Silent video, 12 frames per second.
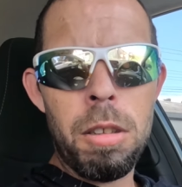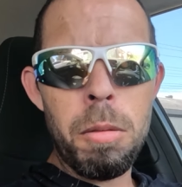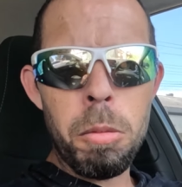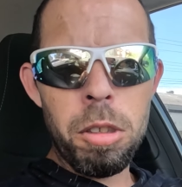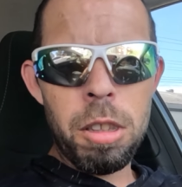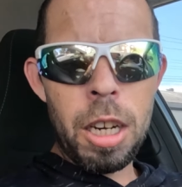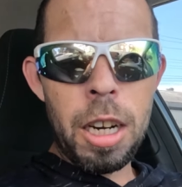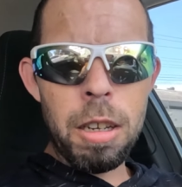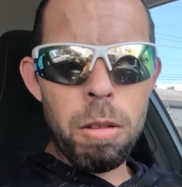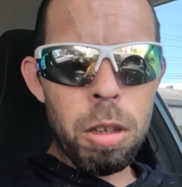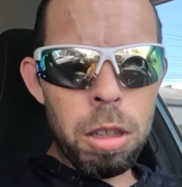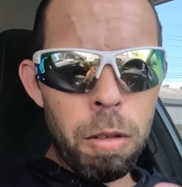de mostrar
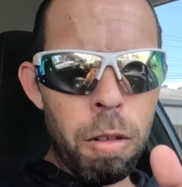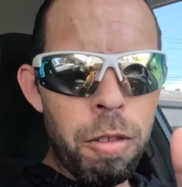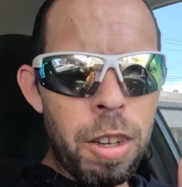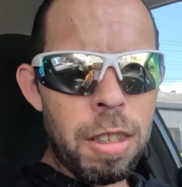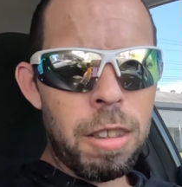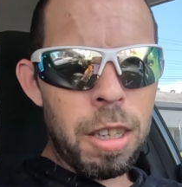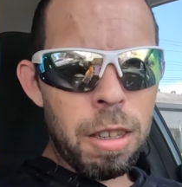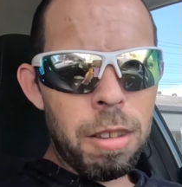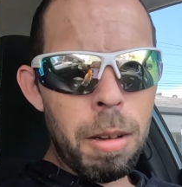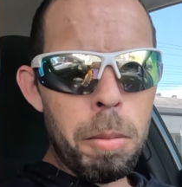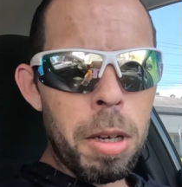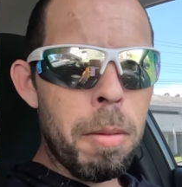ali quanto eu vou fazer na
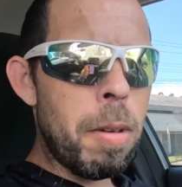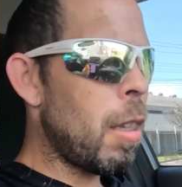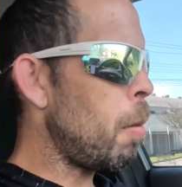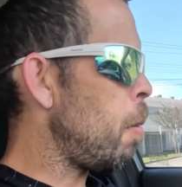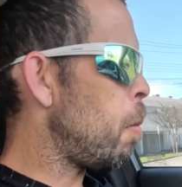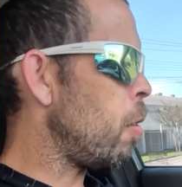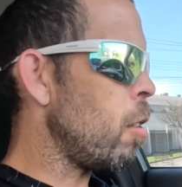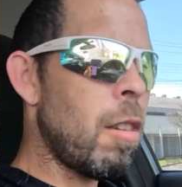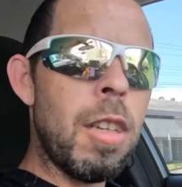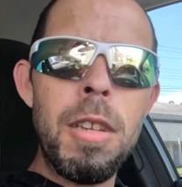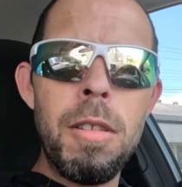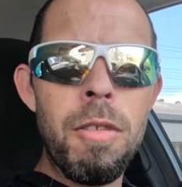semana, mas também para
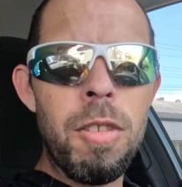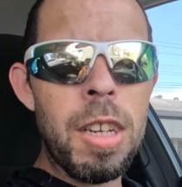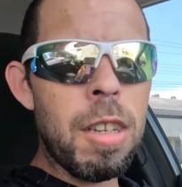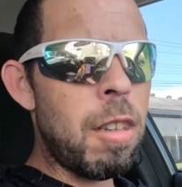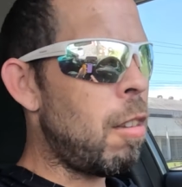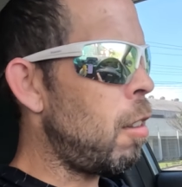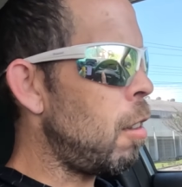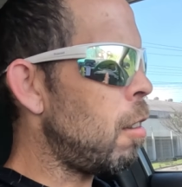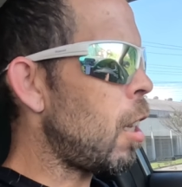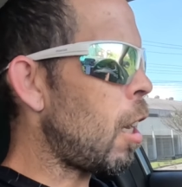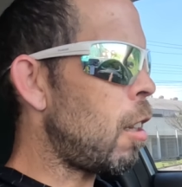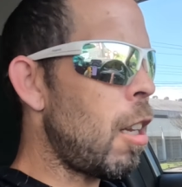vocês verem as
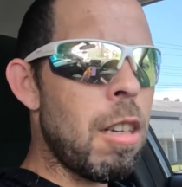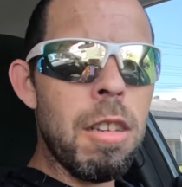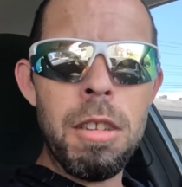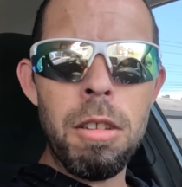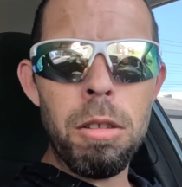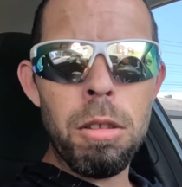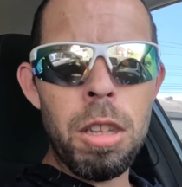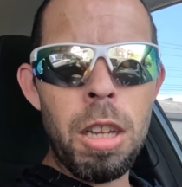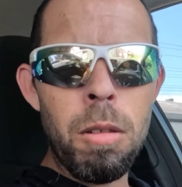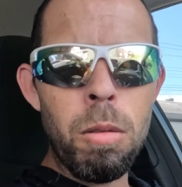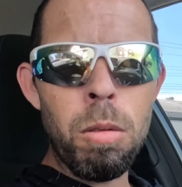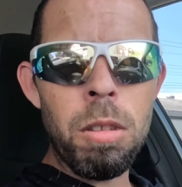estratégias que eu
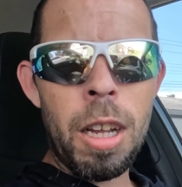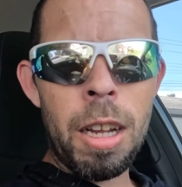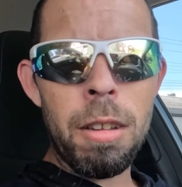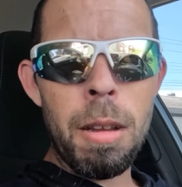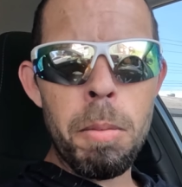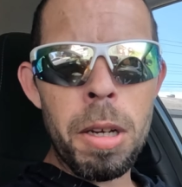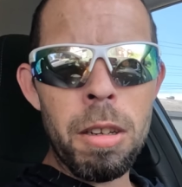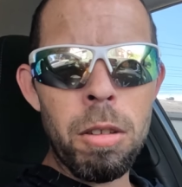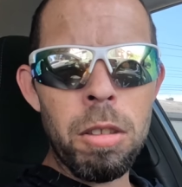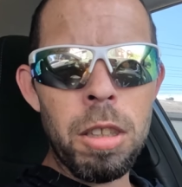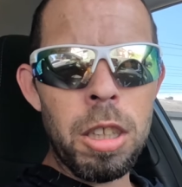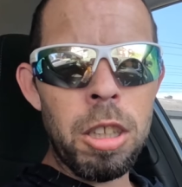tenho usado aí para
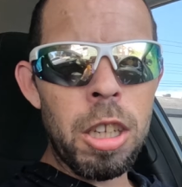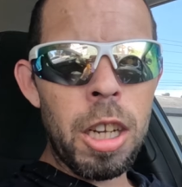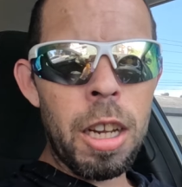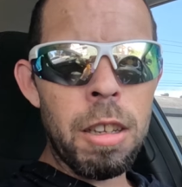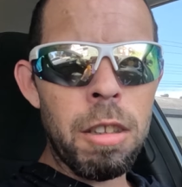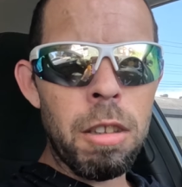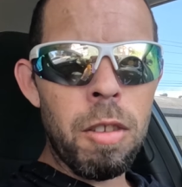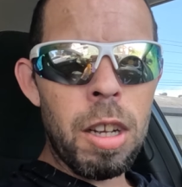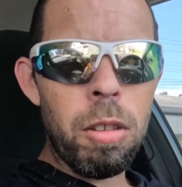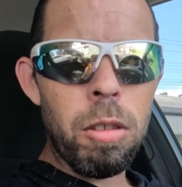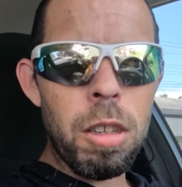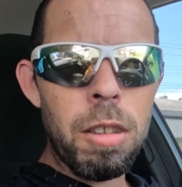conseguir chegar nesses
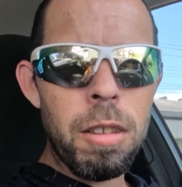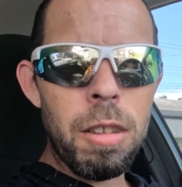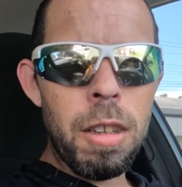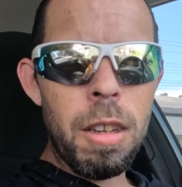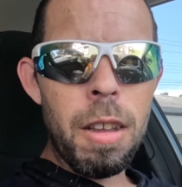valores.